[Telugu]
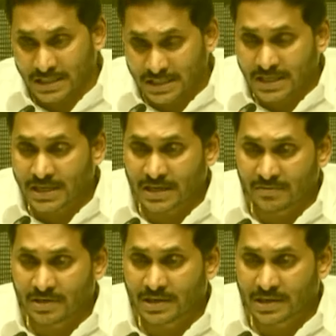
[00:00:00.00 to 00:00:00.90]
వారితో
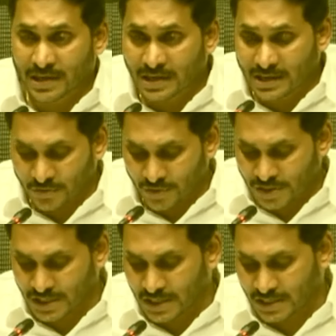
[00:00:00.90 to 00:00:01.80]
సంబంధం
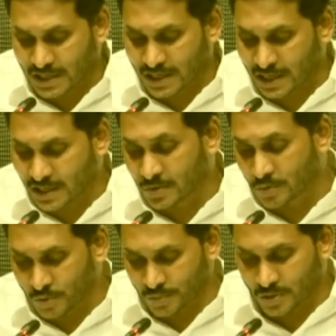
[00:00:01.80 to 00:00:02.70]
లేనట్లుగా
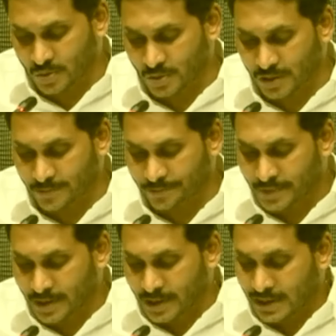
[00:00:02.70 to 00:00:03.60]
ప్రభుత్వం
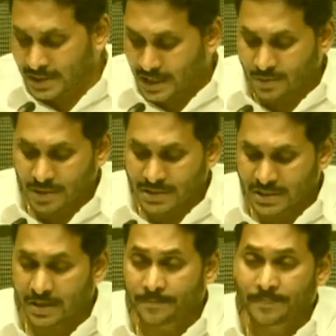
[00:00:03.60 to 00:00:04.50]
ప్రవర్తిస్తుందా
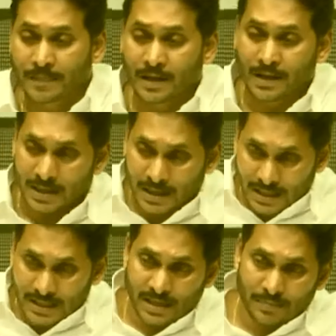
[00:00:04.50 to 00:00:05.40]
ముఖ్యమంత్రి
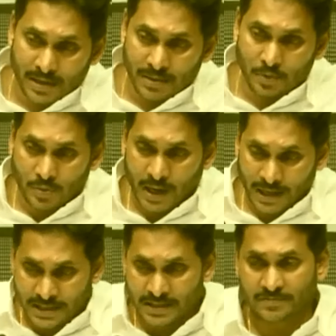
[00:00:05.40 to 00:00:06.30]
కేవలం కొంతమందికే
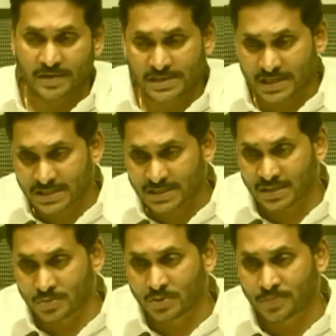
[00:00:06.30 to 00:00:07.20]
ముఖ్యమంత్రి
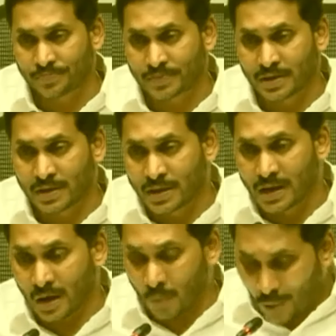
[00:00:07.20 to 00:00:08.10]
ప్రతిపక్షంలో వారికి
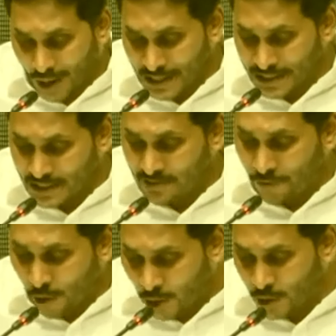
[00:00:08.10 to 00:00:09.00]
కానట్లుగా
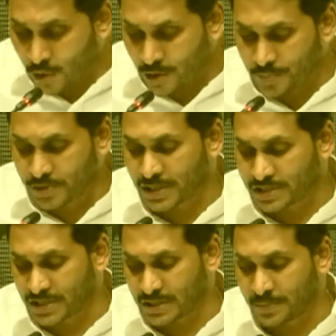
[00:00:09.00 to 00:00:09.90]
ముఖ్యమంత్రి
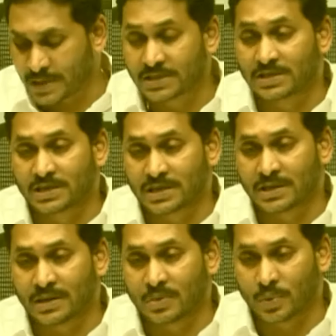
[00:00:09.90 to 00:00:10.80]
జగన్మోహన్ రెడ్డి
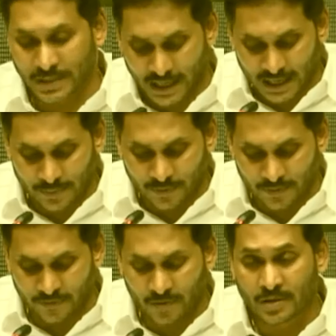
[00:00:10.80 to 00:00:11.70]

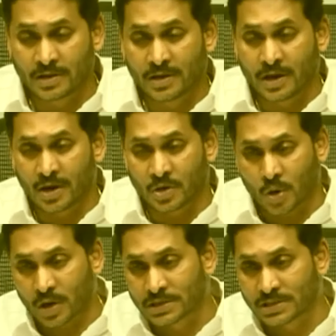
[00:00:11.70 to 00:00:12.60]
వ్యవహరిస్తారా
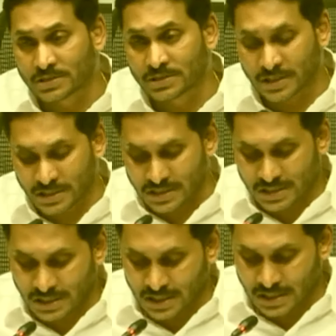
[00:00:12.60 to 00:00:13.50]
అధికారంలో ఉన్నవారు
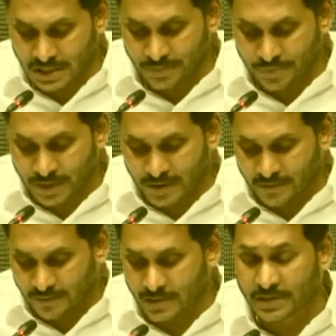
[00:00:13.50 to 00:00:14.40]
పార్టీ
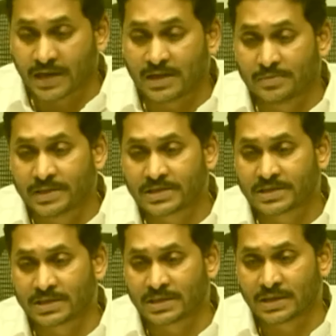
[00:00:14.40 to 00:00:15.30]
స్థాయిలో జరగాల్సిన